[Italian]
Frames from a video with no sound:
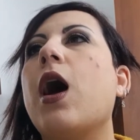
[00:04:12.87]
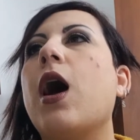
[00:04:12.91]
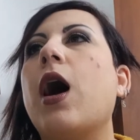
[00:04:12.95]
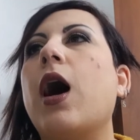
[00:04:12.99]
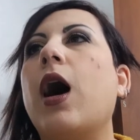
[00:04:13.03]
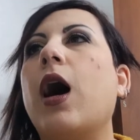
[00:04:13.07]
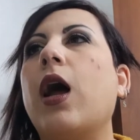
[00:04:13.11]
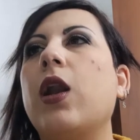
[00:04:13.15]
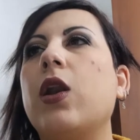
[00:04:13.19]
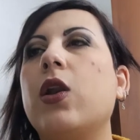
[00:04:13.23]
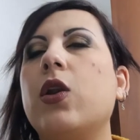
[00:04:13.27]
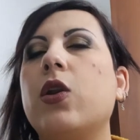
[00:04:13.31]

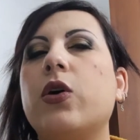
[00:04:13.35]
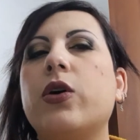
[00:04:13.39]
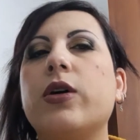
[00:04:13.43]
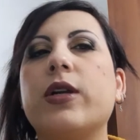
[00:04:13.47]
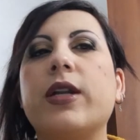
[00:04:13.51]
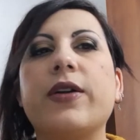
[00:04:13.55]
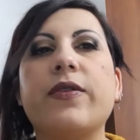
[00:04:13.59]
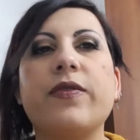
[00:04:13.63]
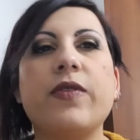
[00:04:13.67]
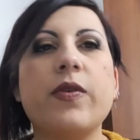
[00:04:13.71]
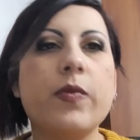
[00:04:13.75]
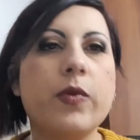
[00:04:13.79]

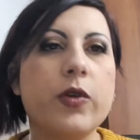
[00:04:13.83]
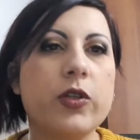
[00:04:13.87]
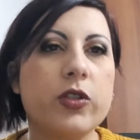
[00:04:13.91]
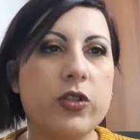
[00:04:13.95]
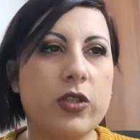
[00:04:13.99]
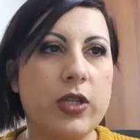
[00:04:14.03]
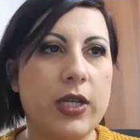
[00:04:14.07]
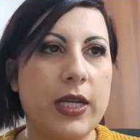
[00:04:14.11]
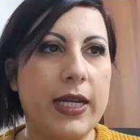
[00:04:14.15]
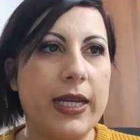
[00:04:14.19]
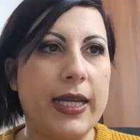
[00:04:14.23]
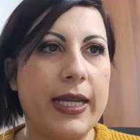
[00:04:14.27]
Allora, vi
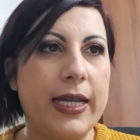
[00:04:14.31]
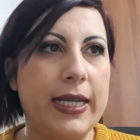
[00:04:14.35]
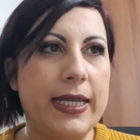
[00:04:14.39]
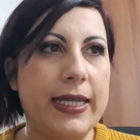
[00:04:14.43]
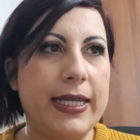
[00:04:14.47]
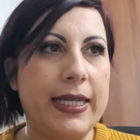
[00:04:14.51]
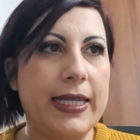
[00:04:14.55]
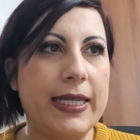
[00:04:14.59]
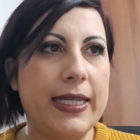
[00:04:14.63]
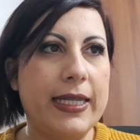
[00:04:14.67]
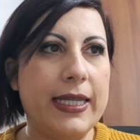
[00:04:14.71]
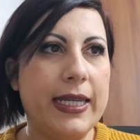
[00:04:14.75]
mostro i
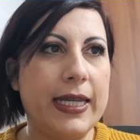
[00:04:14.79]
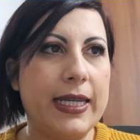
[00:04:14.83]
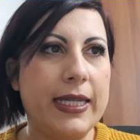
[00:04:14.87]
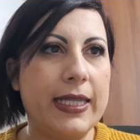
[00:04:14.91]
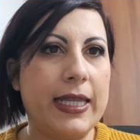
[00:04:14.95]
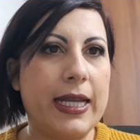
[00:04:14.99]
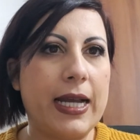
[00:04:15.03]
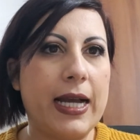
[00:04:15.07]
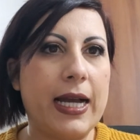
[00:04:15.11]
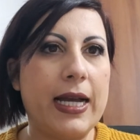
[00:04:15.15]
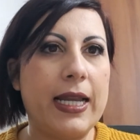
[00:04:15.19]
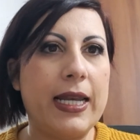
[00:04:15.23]
regalini di
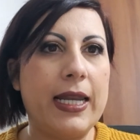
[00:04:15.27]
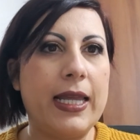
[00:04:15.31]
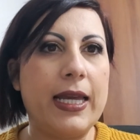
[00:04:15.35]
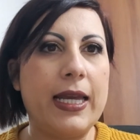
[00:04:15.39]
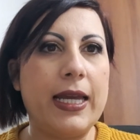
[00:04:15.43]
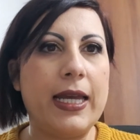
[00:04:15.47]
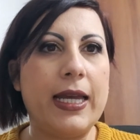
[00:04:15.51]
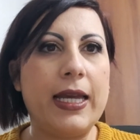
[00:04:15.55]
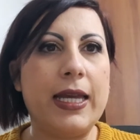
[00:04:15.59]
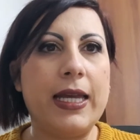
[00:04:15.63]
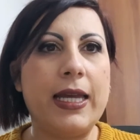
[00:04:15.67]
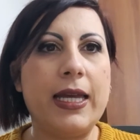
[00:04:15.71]

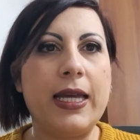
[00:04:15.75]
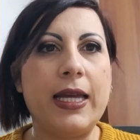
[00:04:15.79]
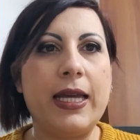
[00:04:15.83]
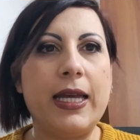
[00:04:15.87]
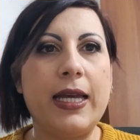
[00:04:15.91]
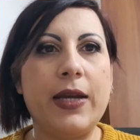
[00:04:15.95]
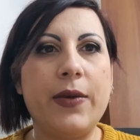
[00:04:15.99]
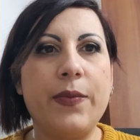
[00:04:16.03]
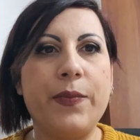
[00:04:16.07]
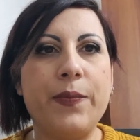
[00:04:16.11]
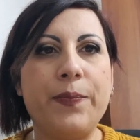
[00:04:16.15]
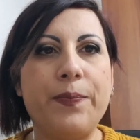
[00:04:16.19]
Natale.
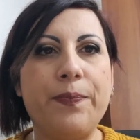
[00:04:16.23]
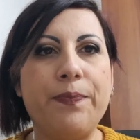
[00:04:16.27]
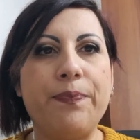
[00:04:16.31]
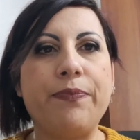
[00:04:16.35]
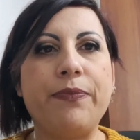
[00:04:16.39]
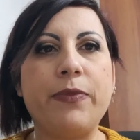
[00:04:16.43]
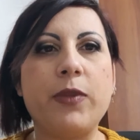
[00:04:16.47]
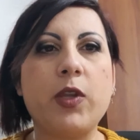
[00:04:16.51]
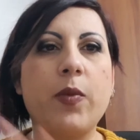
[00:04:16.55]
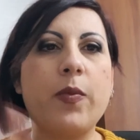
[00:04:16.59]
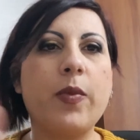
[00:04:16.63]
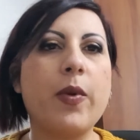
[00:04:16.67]
Ehm,
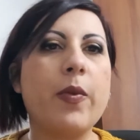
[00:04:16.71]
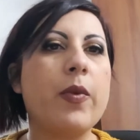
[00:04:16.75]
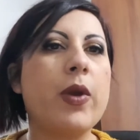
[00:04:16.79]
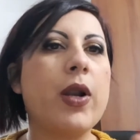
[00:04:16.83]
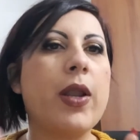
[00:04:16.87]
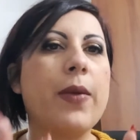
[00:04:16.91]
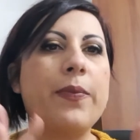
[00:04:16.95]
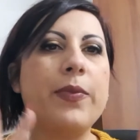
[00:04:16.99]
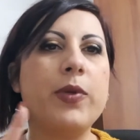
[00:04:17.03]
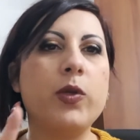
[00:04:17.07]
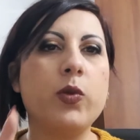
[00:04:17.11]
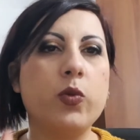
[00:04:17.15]
noi abbiamo
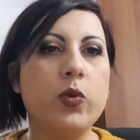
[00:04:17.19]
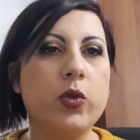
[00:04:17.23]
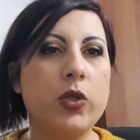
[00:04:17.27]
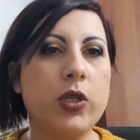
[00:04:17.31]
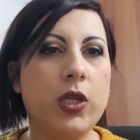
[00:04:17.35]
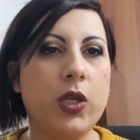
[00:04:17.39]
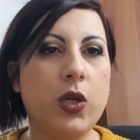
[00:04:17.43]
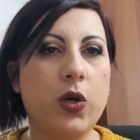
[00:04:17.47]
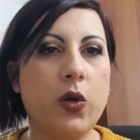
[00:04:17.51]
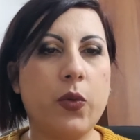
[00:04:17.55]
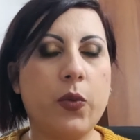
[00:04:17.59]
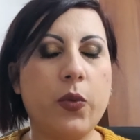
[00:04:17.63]

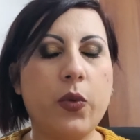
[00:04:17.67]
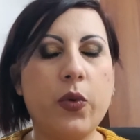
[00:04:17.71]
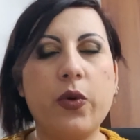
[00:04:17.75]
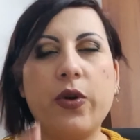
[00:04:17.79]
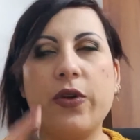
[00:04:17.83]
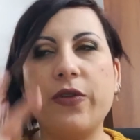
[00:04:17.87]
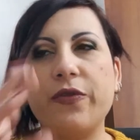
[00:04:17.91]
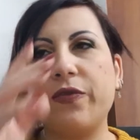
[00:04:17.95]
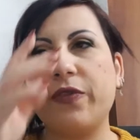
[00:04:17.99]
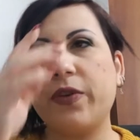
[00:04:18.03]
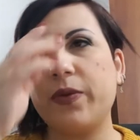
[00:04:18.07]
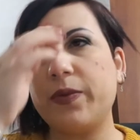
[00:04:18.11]
l'abitudine
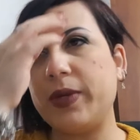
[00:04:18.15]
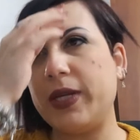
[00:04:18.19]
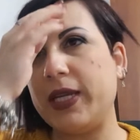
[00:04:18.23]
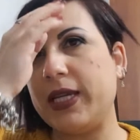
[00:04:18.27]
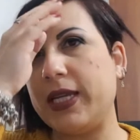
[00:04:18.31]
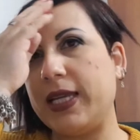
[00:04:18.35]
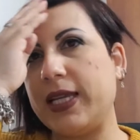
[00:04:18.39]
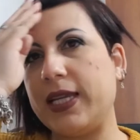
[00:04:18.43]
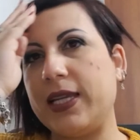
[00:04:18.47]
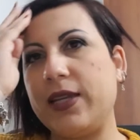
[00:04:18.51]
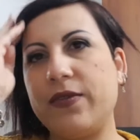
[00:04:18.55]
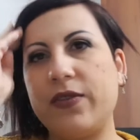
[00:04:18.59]
comunque in
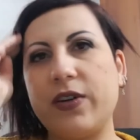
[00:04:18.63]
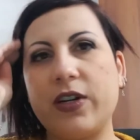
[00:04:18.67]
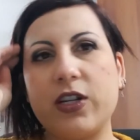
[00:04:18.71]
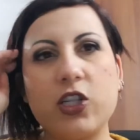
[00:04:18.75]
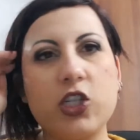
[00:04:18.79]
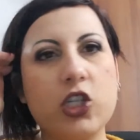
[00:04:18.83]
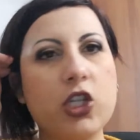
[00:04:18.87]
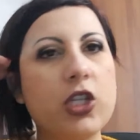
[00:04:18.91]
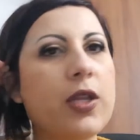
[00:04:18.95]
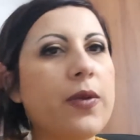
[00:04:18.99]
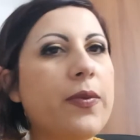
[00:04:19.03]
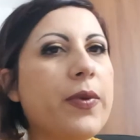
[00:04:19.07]
famiglia di
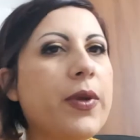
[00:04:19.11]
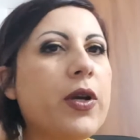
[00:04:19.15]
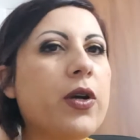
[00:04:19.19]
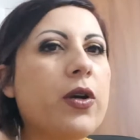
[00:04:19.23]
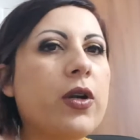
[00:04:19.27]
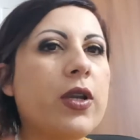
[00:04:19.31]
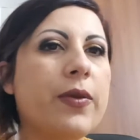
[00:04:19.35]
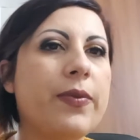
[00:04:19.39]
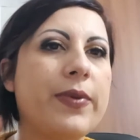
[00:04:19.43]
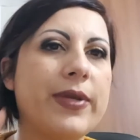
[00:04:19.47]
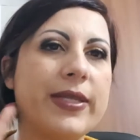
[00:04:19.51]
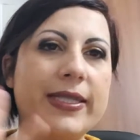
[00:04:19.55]
farci dei
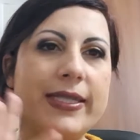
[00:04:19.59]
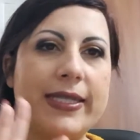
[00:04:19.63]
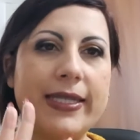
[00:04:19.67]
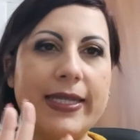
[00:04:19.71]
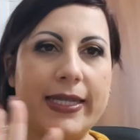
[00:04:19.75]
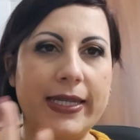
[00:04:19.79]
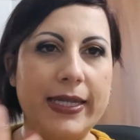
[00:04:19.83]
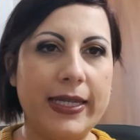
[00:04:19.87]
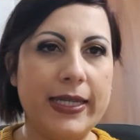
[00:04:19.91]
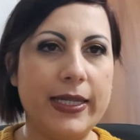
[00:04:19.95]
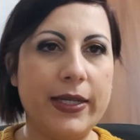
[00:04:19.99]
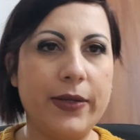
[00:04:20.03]
piccoli
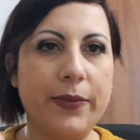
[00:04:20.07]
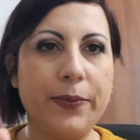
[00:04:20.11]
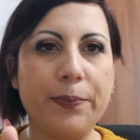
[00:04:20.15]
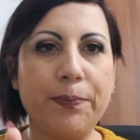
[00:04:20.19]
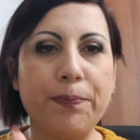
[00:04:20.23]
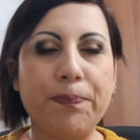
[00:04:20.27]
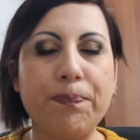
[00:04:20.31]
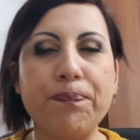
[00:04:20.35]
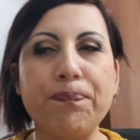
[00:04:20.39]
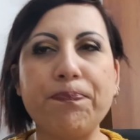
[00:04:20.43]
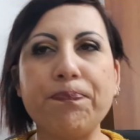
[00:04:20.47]
pensierini.